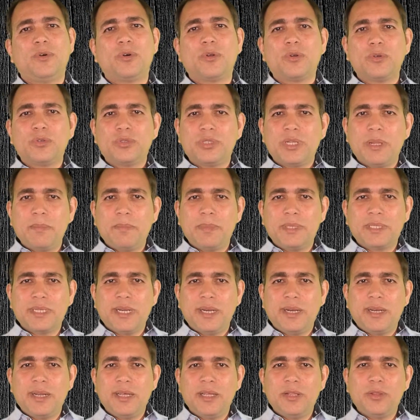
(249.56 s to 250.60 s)
और उसने
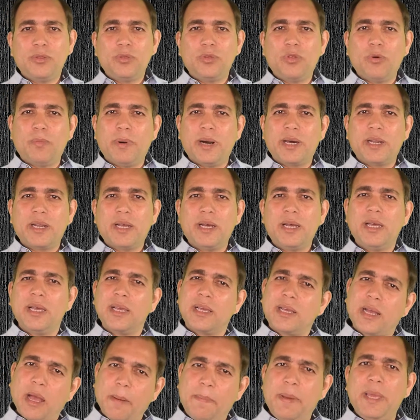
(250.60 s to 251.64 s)
बिस्किट दोबारा
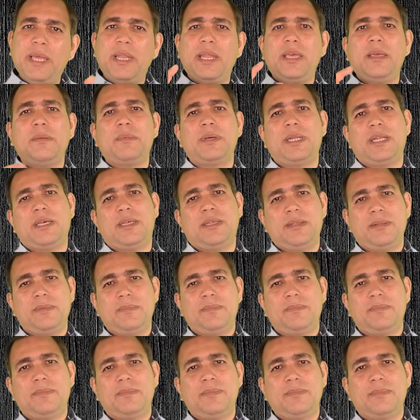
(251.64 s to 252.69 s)
कभी नहीं बनाए
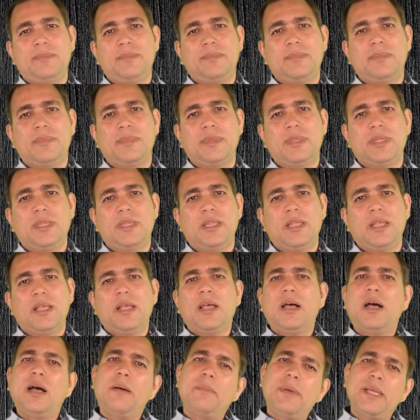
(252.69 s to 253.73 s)

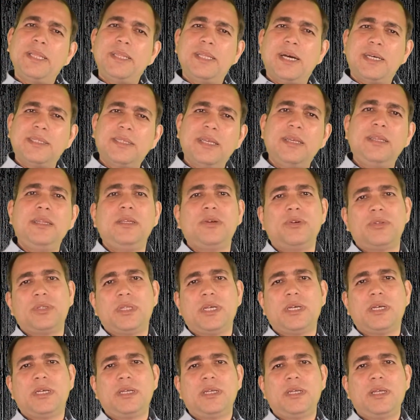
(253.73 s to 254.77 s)
हमें अंदाजा ही नहीं
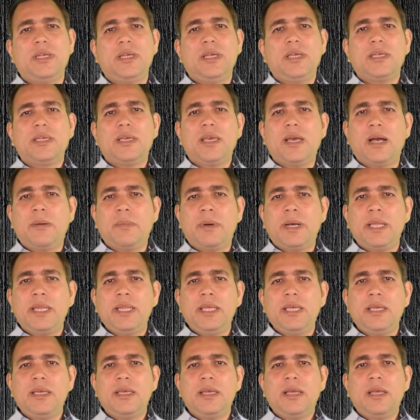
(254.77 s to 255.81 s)
होता कि
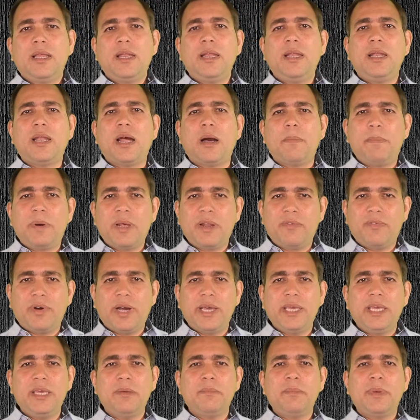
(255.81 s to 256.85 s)
हमारी
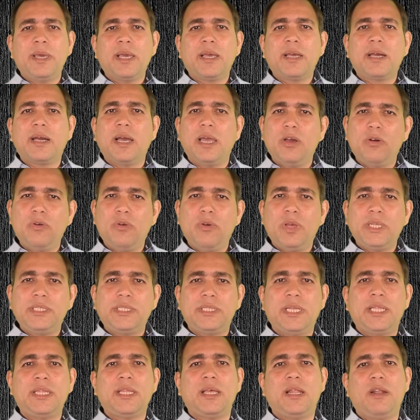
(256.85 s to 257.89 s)
लापरवाही में कहे हुए
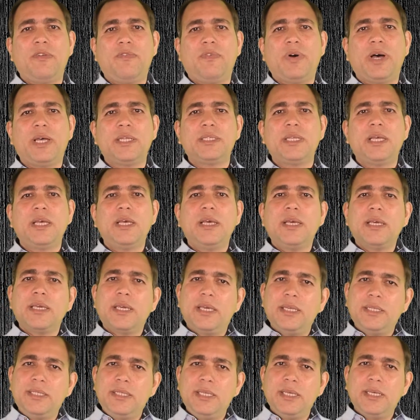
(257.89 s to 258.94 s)
चंद अल्फाज
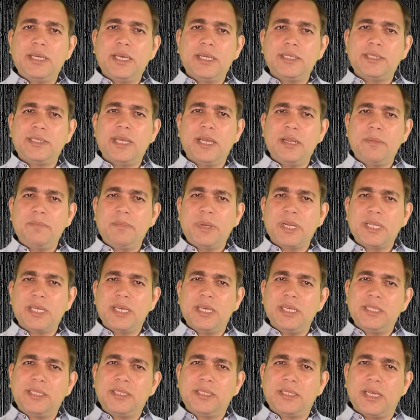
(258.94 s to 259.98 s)
किसी के जहन पर
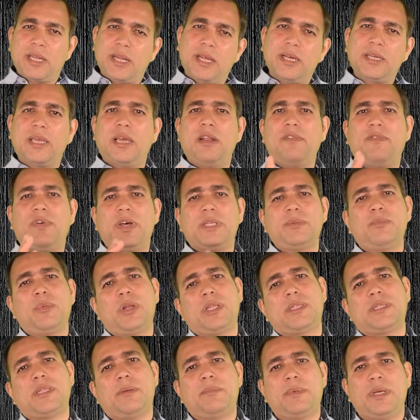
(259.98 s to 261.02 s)
किस तरह के अल्फाज
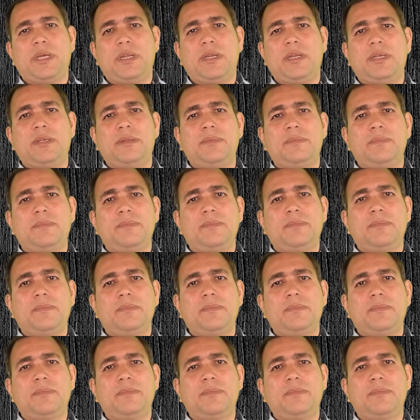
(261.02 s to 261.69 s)
मुरतब कर रहे हैं